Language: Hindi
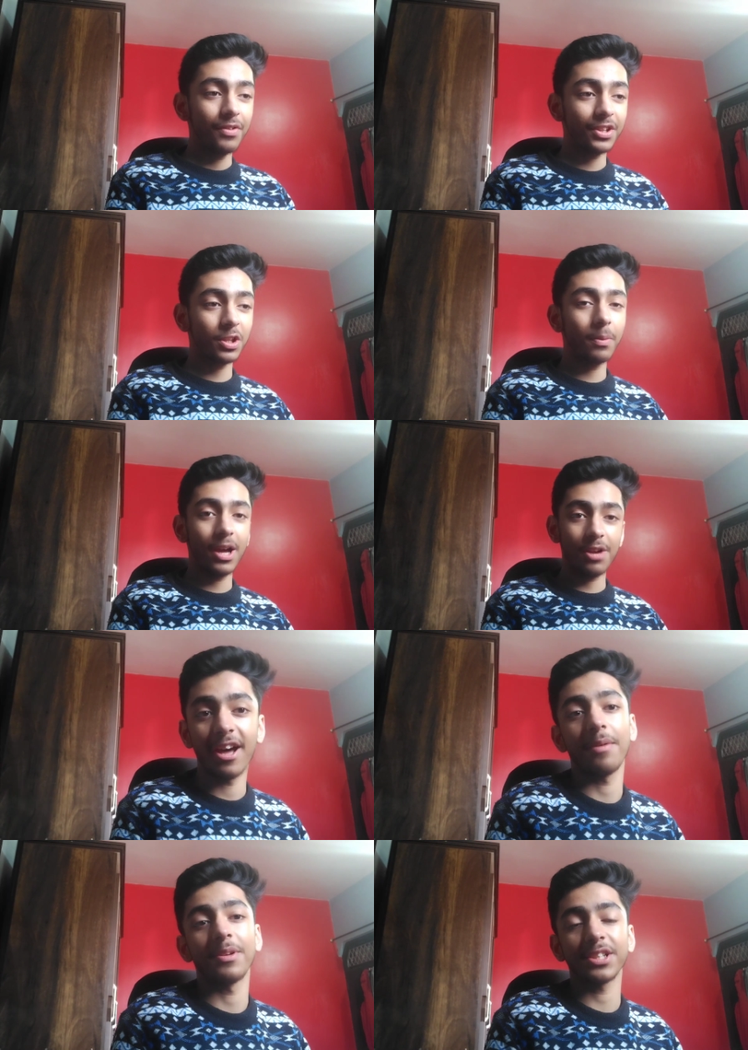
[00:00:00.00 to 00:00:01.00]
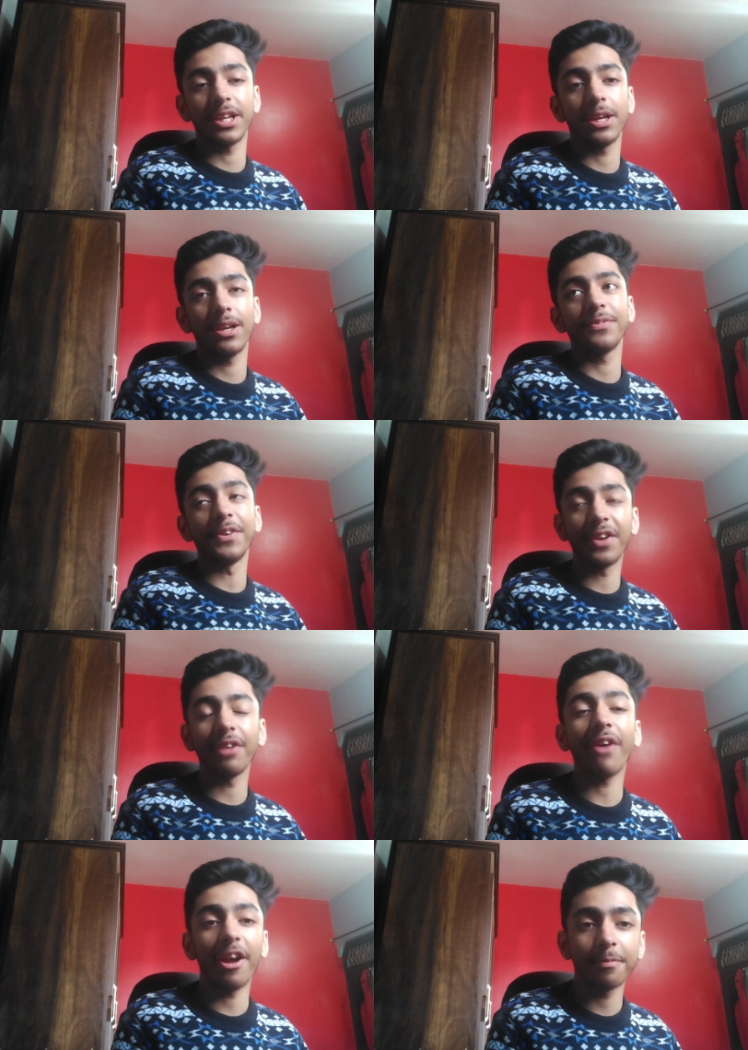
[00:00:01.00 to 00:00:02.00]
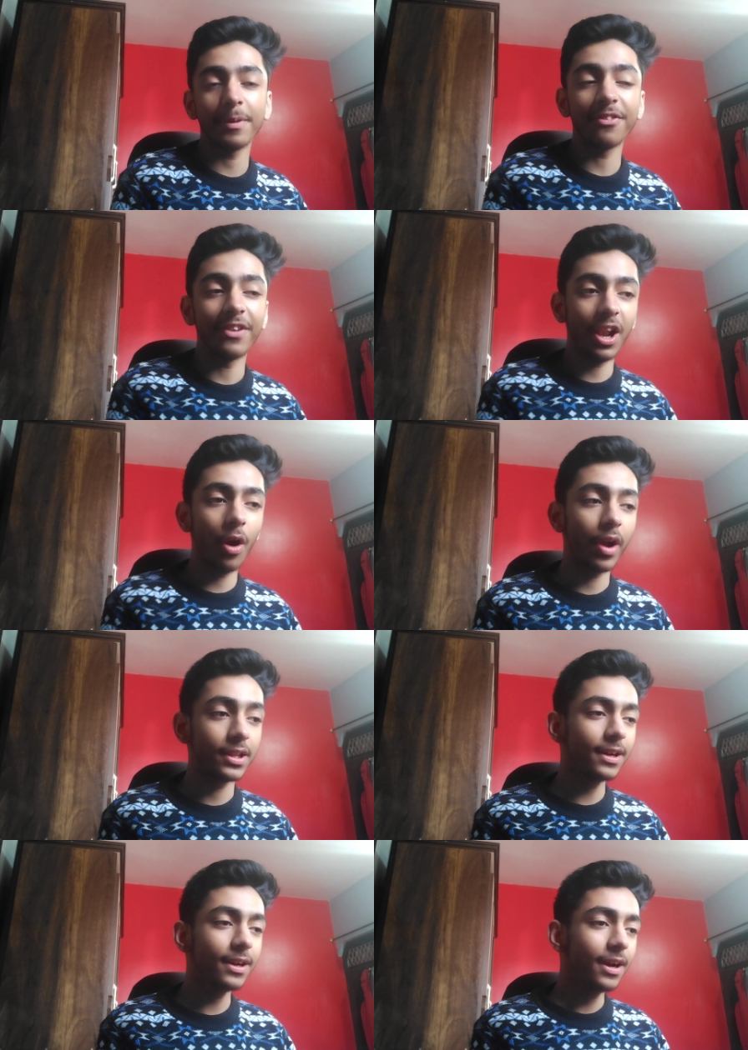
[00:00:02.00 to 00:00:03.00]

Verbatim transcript: वैसे तो ग्यारह बज के फिफ्टी फाइव पे ही वेला हो गया था